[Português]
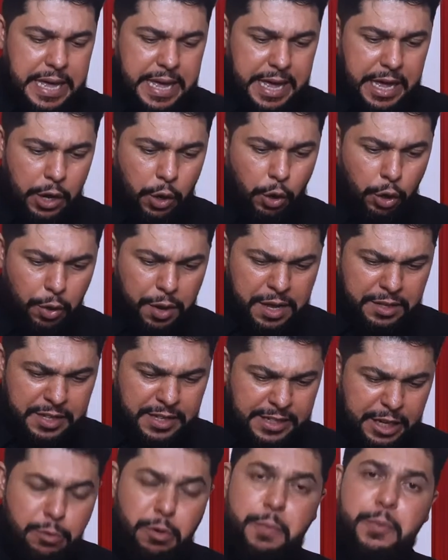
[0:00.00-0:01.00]
O Luiz
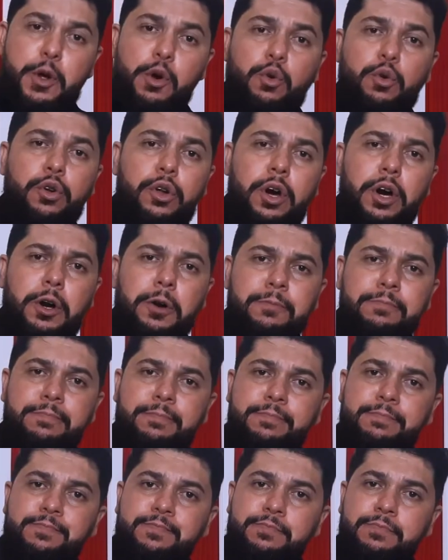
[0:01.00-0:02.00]
então me procurou,
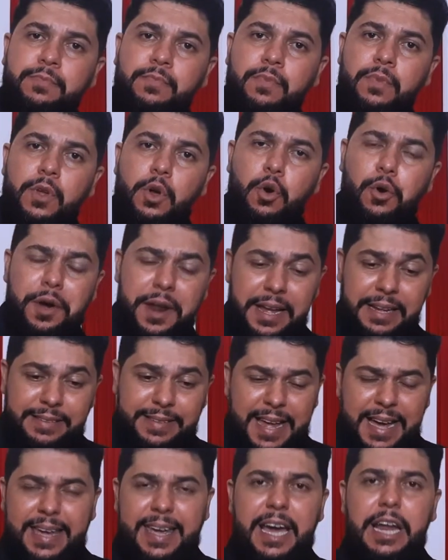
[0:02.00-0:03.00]
orientei
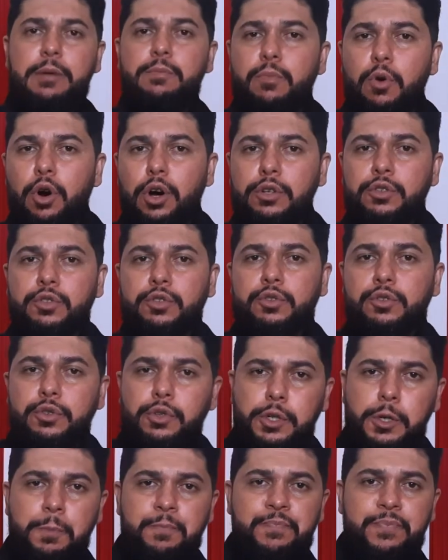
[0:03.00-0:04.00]
aquele
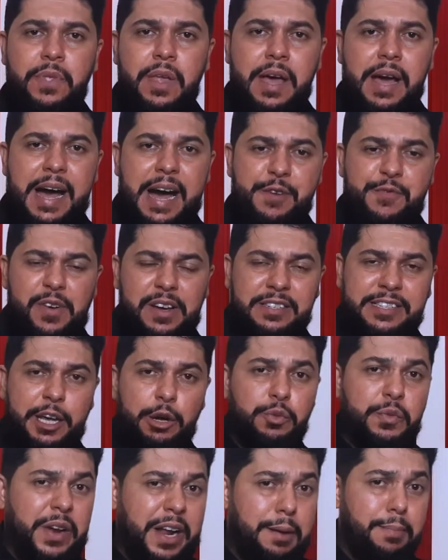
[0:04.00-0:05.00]
moço a fazer um
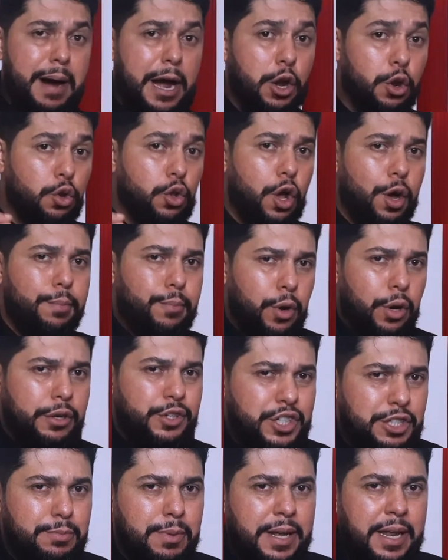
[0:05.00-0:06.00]
trabalho no
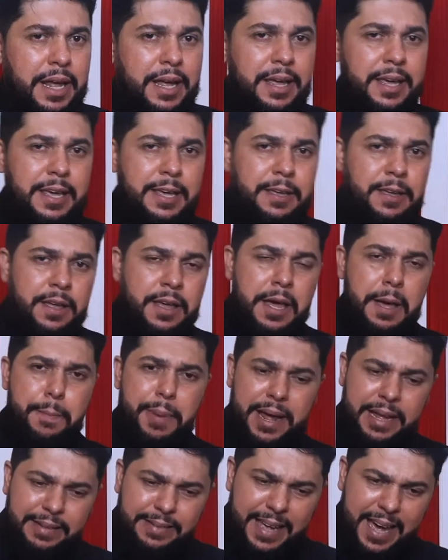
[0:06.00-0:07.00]
Monte Manaim para
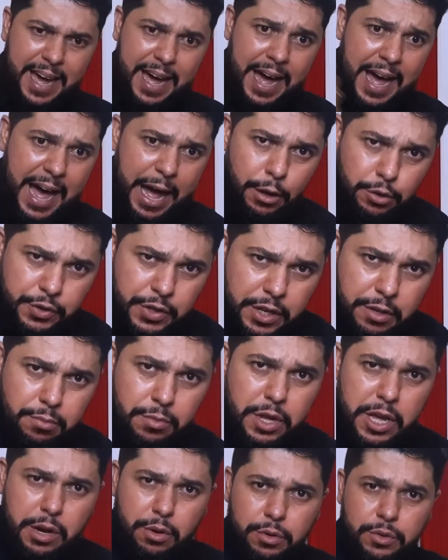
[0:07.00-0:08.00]
enterrar os
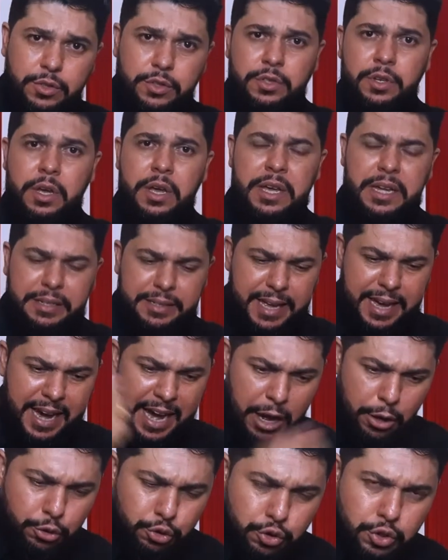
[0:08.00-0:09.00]
inimigos, enterrar
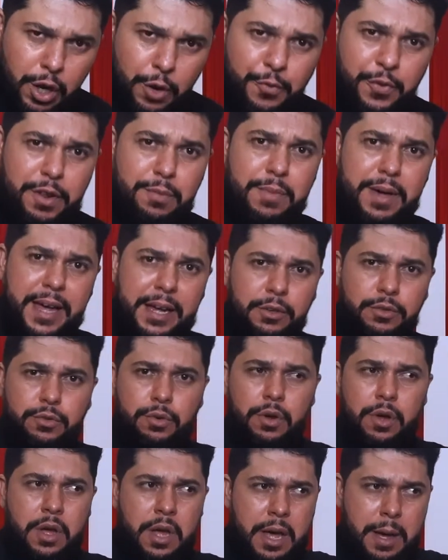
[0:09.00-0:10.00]
o sofrimento,
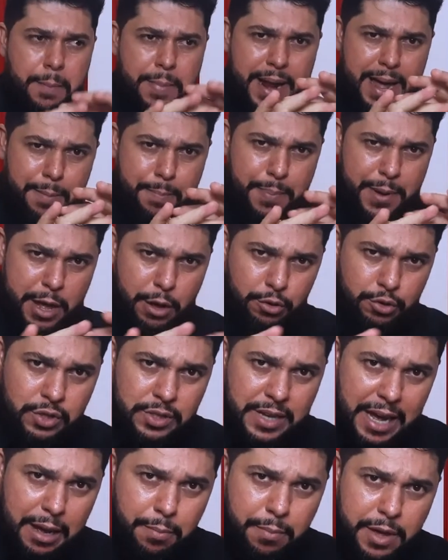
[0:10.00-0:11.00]
para abrir os
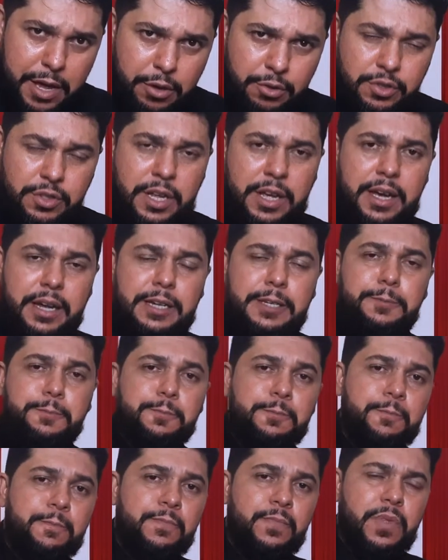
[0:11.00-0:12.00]
caminhos dele.
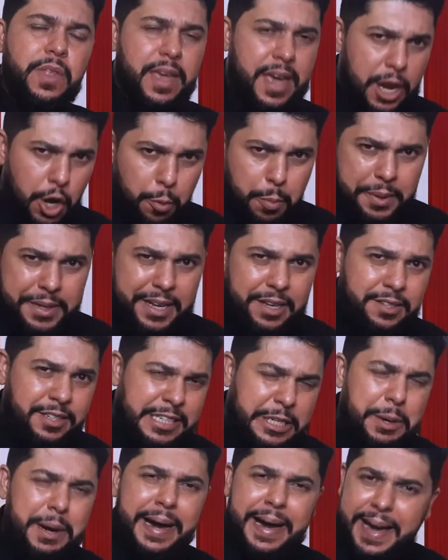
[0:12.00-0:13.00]
Ele
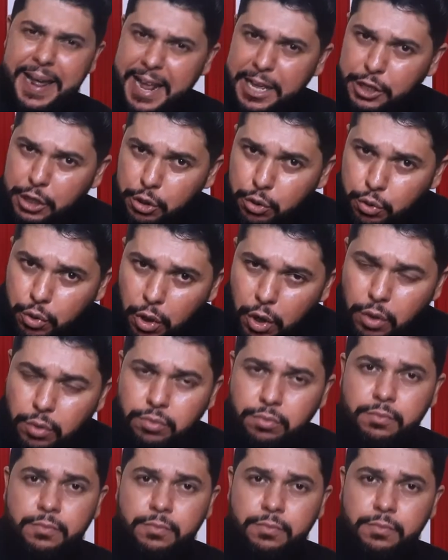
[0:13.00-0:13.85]
obedeceu, acreditou.